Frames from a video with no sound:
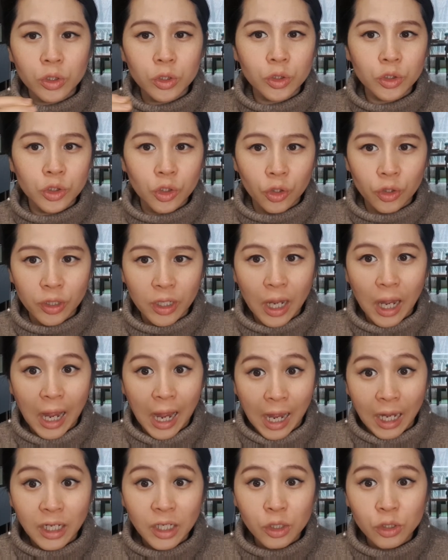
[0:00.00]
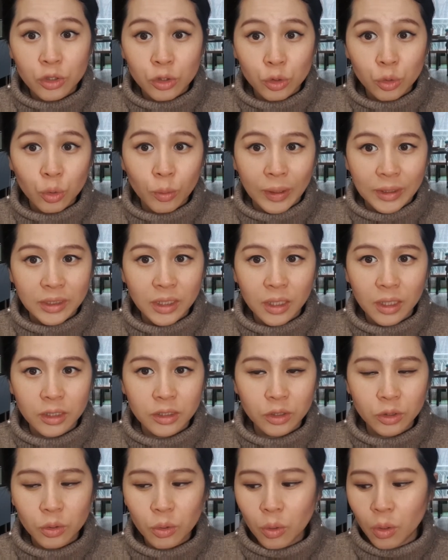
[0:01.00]
그리고 저의 아이들도
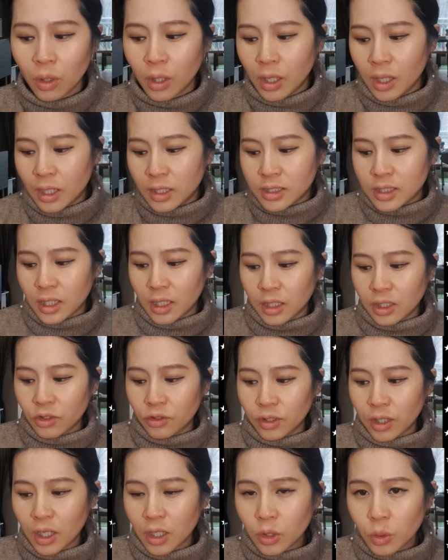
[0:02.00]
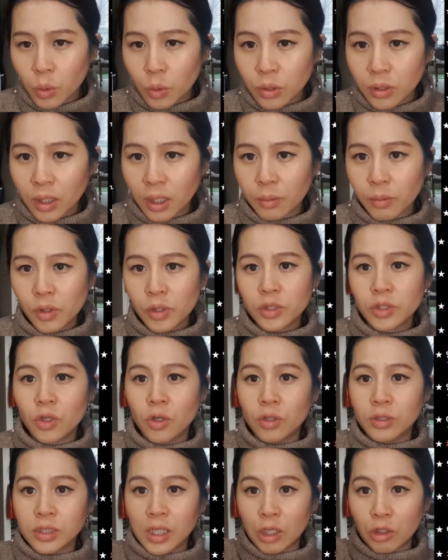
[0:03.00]
마찬가지로 제가 이런 행동을
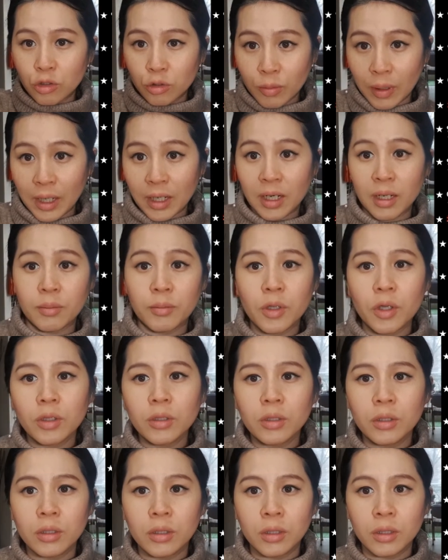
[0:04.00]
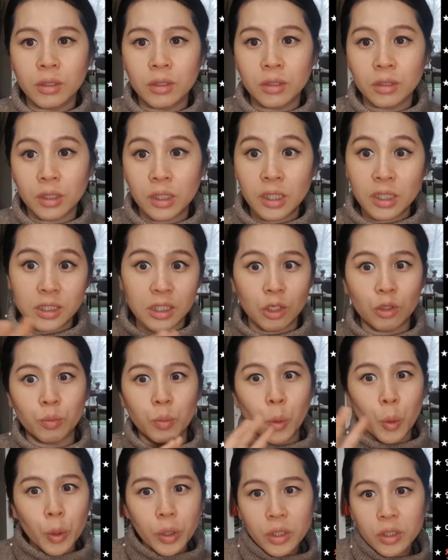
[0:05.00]
하면서 자꾸 말하면 이게 자꾸
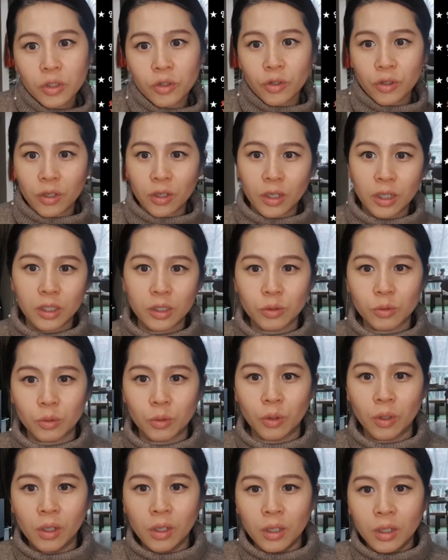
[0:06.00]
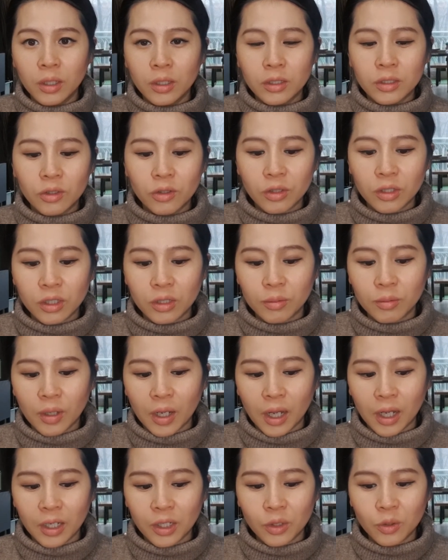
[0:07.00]
보이는 거예요 아이도 그렇게 되면
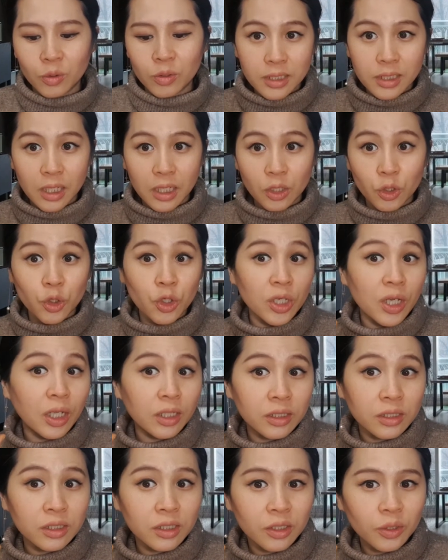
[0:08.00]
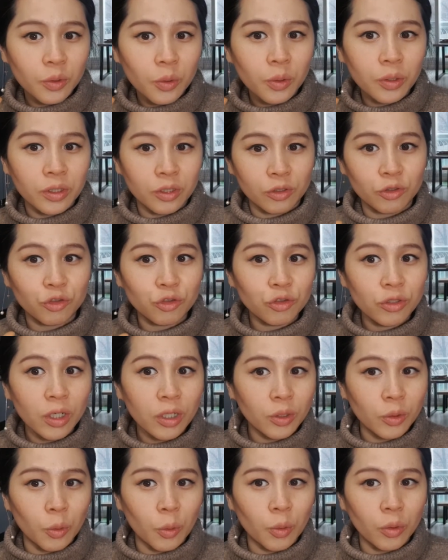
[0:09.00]
아이도 이제 귀가 트이고 이런
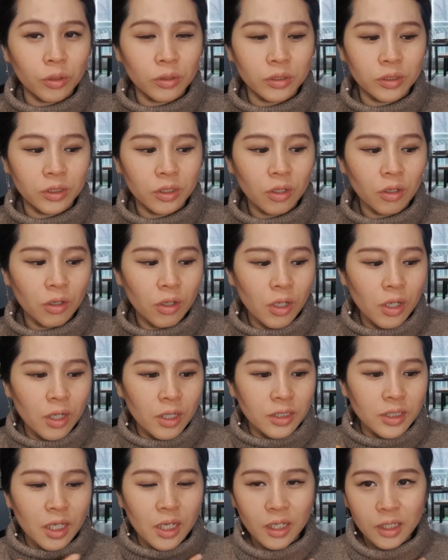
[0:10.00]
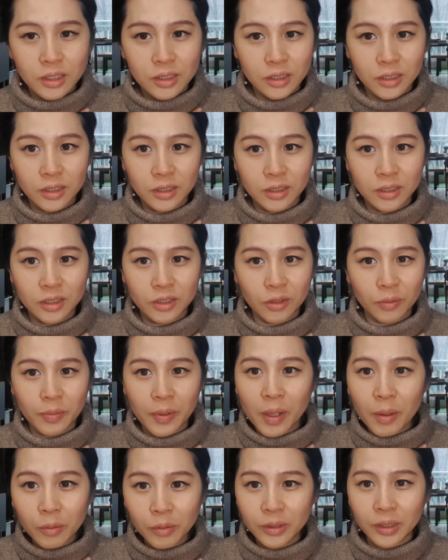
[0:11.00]
순간이 오거든요 제가
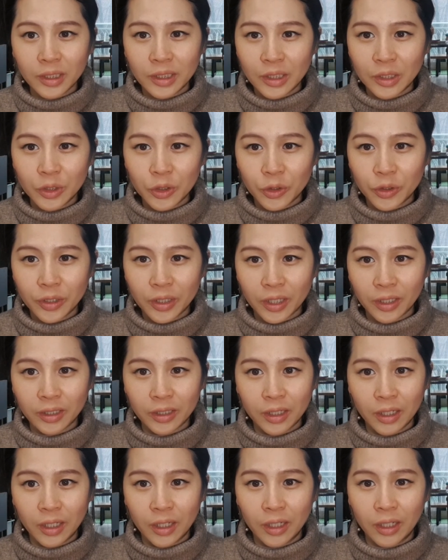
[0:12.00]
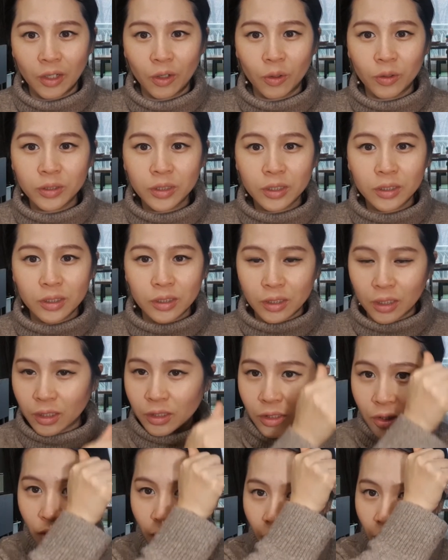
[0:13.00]
직접 해보잖아요 저희한테 어제는
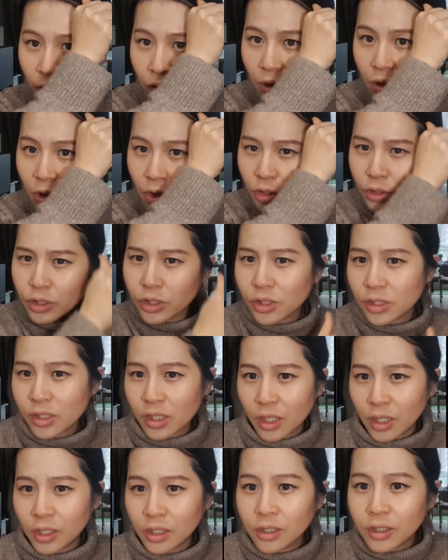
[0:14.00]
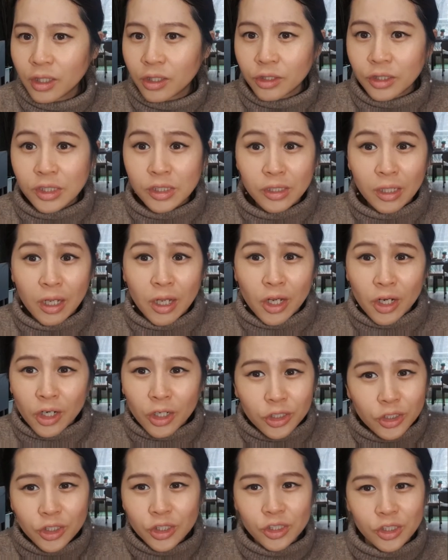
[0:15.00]
그랬어요 Are you scared? Are you,
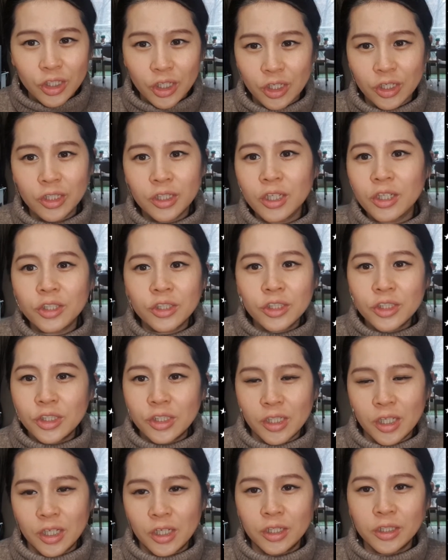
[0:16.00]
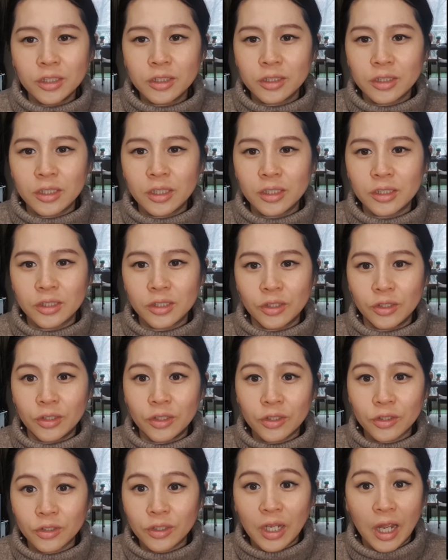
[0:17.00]
aren't you scared? Are you scared? 그랬어요
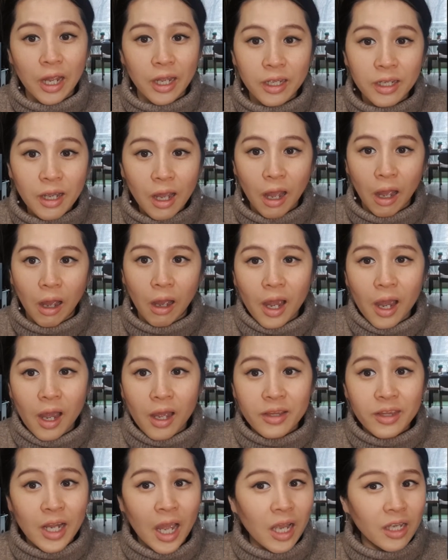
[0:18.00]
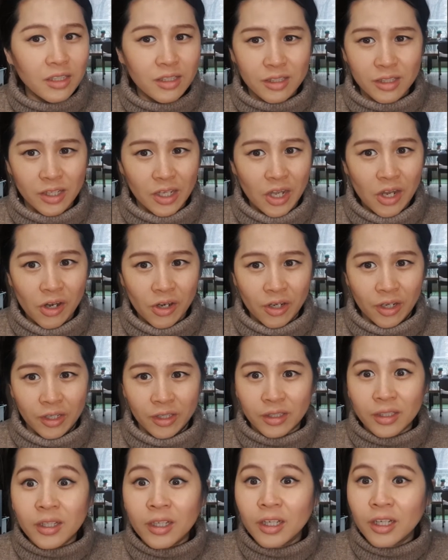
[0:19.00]
그랬더니 아이가 not
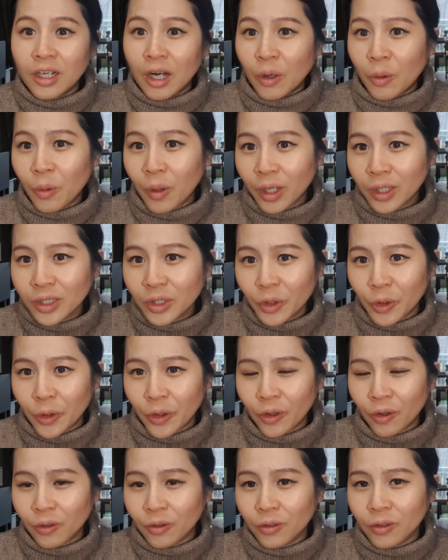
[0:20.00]
scared 라고 하는 거예요